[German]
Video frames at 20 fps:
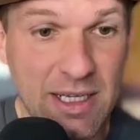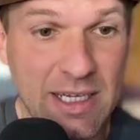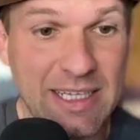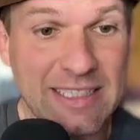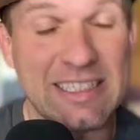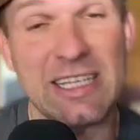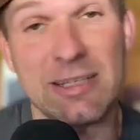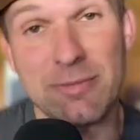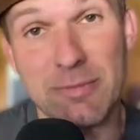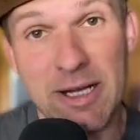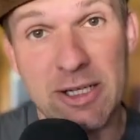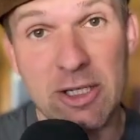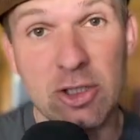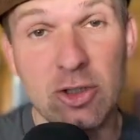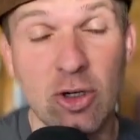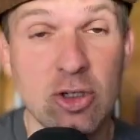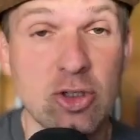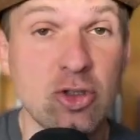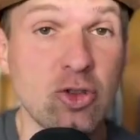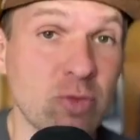Das machen die
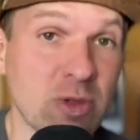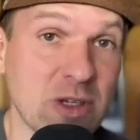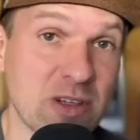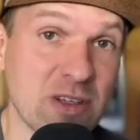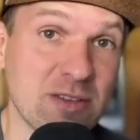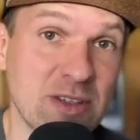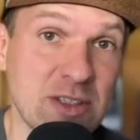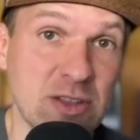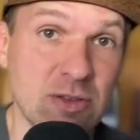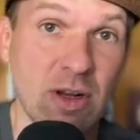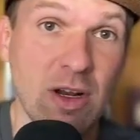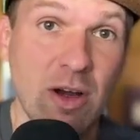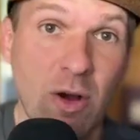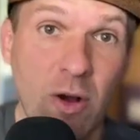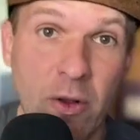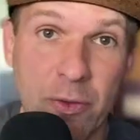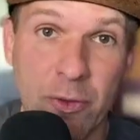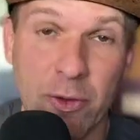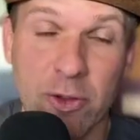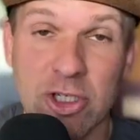Deutschen übrigens eventuell
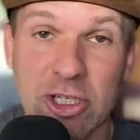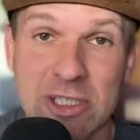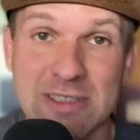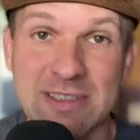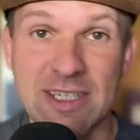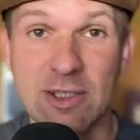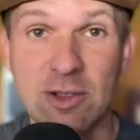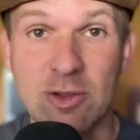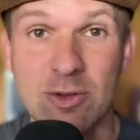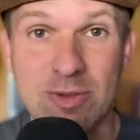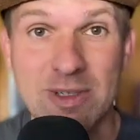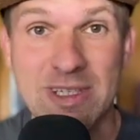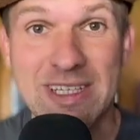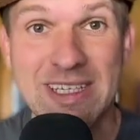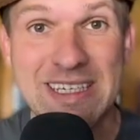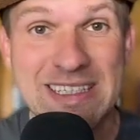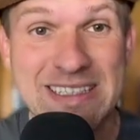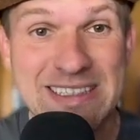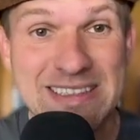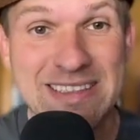auch. Deutschland denkt über die
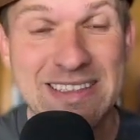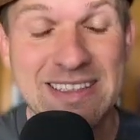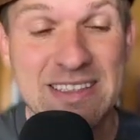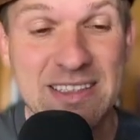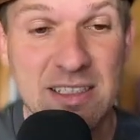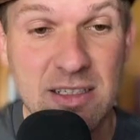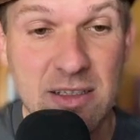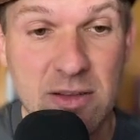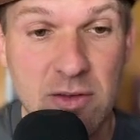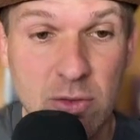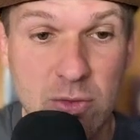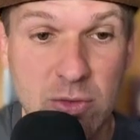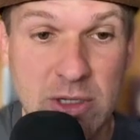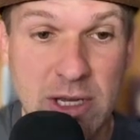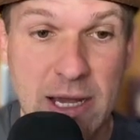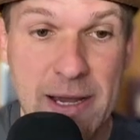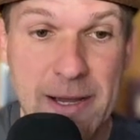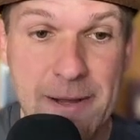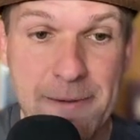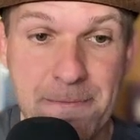Krisendestillation
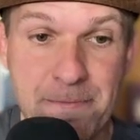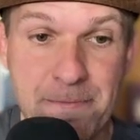nach.